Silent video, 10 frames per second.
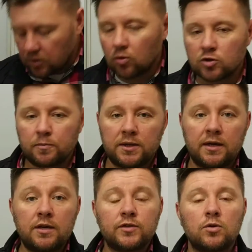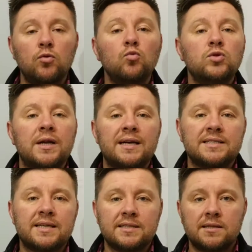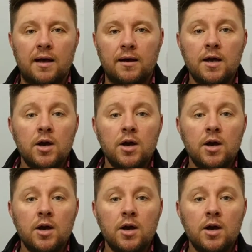Господа, и второе, удаляться от зла.